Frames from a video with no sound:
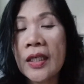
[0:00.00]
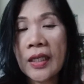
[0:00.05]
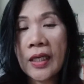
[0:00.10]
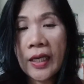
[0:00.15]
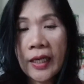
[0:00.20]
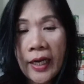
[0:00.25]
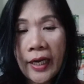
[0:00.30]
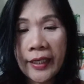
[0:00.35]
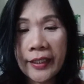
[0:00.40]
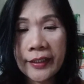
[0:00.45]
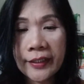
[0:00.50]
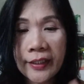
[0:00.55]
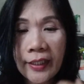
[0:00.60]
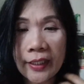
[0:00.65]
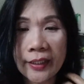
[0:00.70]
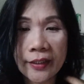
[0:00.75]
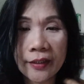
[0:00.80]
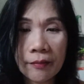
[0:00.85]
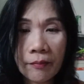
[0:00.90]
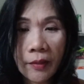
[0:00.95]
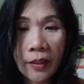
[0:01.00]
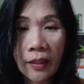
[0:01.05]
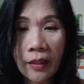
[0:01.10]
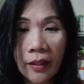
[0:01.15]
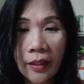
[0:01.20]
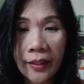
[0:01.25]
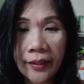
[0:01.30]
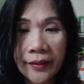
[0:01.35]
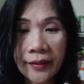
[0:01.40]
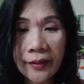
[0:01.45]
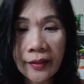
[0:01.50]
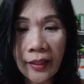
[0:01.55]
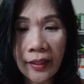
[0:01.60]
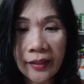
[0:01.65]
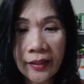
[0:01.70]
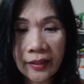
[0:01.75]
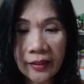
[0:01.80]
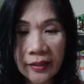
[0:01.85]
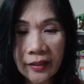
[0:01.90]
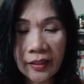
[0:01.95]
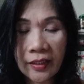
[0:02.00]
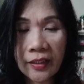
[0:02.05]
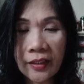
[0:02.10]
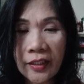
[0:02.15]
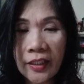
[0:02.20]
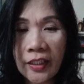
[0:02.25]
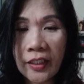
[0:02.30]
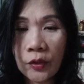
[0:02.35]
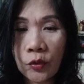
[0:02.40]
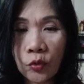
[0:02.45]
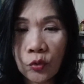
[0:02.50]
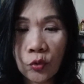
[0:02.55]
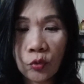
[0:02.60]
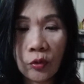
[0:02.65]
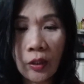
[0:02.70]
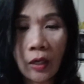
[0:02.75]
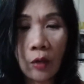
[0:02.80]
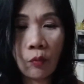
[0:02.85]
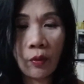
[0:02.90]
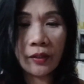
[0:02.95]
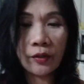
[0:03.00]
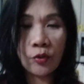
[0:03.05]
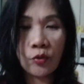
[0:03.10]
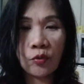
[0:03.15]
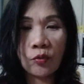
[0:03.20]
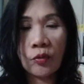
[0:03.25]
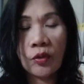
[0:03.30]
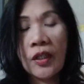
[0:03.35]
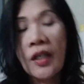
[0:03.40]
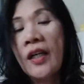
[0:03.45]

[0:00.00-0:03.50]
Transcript: kakain-kain ng mga carne guys kasi hindi natutunawan yung